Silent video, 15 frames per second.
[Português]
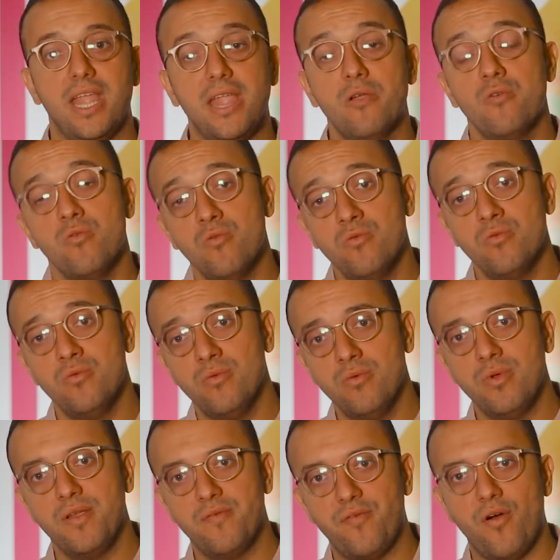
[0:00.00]
tenham
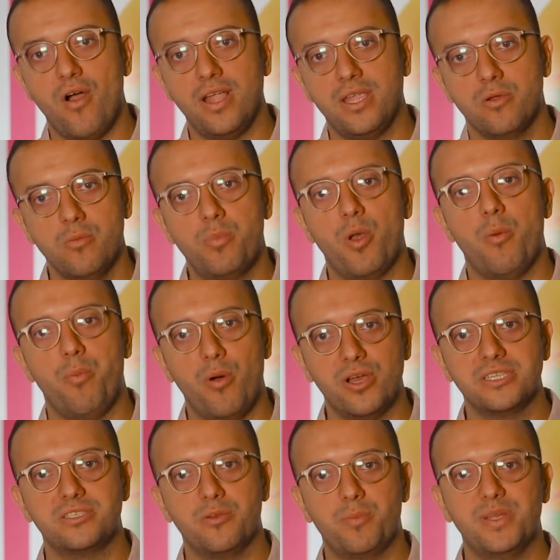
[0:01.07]
um enfoque, um
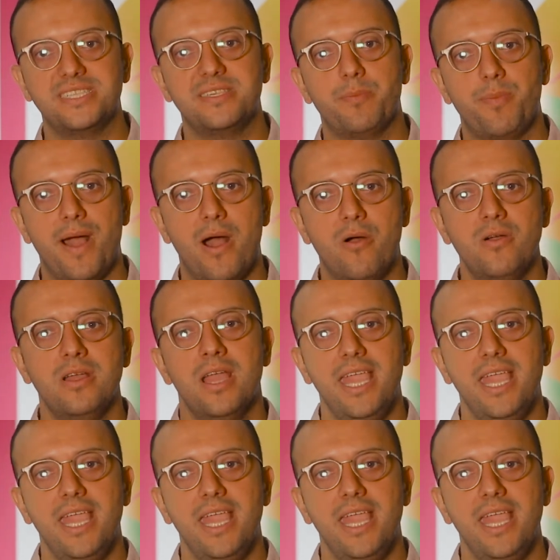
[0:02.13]
propósito principal,